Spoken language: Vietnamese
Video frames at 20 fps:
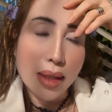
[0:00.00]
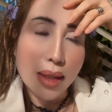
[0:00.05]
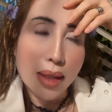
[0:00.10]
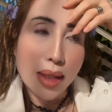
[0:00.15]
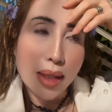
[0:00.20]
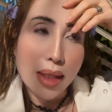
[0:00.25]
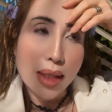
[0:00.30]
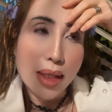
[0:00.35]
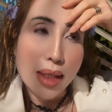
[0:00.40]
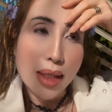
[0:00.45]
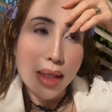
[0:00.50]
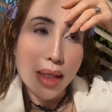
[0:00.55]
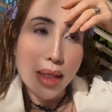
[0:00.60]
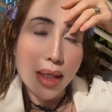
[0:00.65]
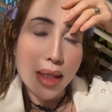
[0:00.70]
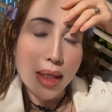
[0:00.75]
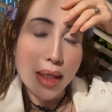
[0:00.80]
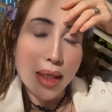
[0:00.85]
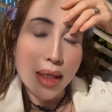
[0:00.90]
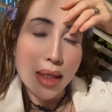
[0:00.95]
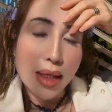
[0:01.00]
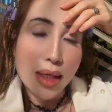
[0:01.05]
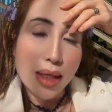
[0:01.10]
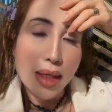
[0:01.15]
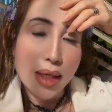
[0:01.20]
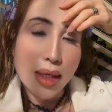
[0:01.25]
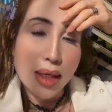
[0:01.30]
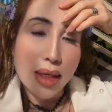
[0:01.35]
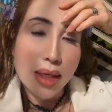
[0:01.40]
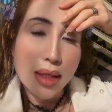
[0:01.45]
cái
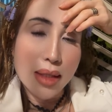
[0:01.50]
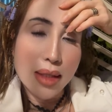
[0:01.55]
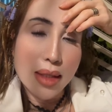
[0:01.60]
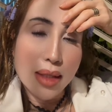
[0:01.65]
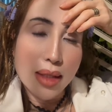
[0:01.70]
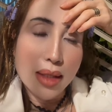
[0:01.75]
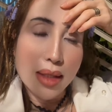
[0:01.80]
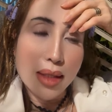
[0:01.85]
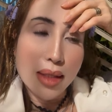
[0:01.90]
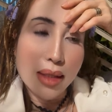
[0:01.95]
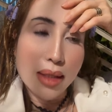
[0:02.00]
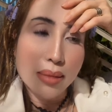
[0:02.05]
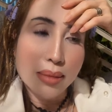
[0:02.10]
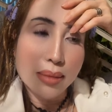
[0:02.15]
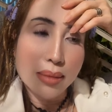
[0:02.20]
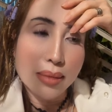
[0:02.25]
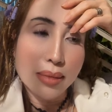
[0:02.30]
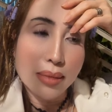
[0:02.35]
ờ, đi ờ,